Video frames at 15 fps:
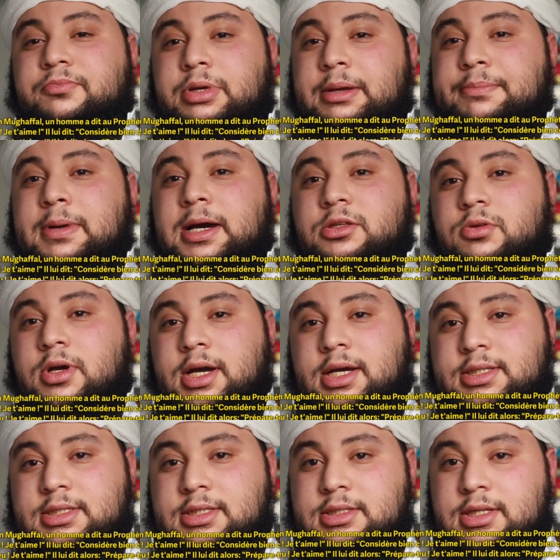Prépare-toi à
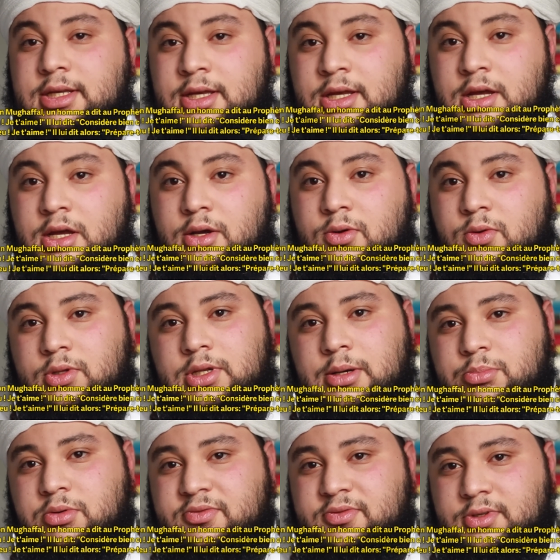résister contre
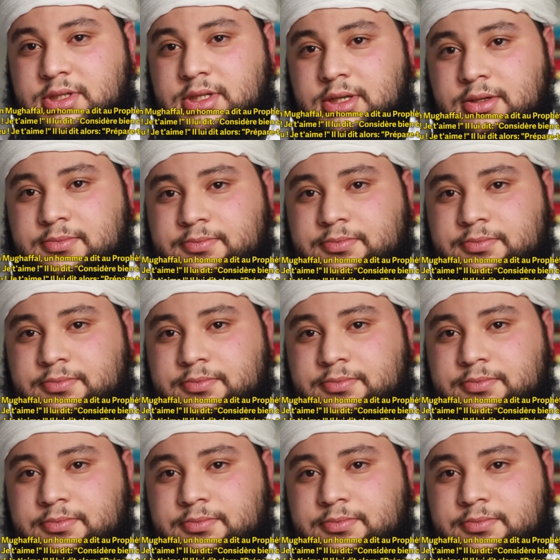la pauvreté.